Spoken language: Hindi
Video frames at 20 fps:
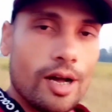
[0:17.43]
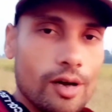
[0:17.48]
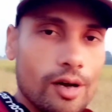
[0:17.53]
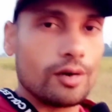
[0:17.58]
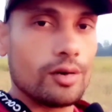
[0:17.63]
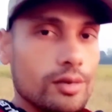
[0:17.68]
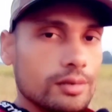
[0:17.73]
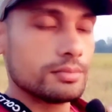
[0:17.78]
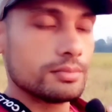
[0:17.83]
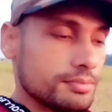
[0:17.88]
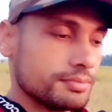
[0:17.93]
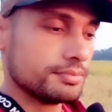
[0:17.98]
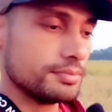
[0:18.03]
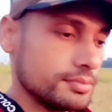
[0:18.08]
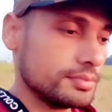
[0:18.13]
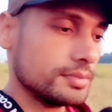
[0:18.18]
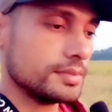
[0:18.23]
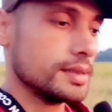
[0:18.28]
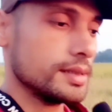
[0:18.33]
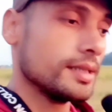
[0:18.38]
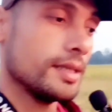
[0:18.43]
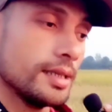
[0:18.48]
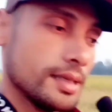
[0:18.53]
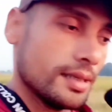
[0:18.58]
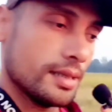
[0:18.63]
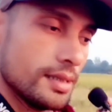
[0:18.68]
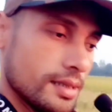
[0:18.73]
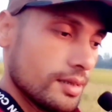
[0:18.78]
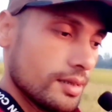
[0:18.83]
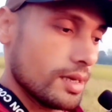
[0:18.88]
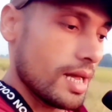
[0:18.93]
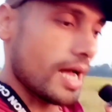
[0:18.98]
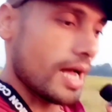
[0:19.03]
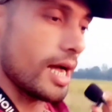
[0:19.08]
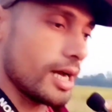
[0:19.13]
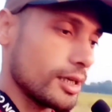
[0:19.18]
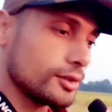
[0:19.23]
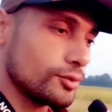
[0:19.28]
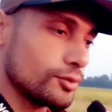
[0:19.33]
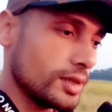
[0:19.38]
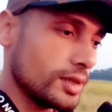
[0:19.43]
और आज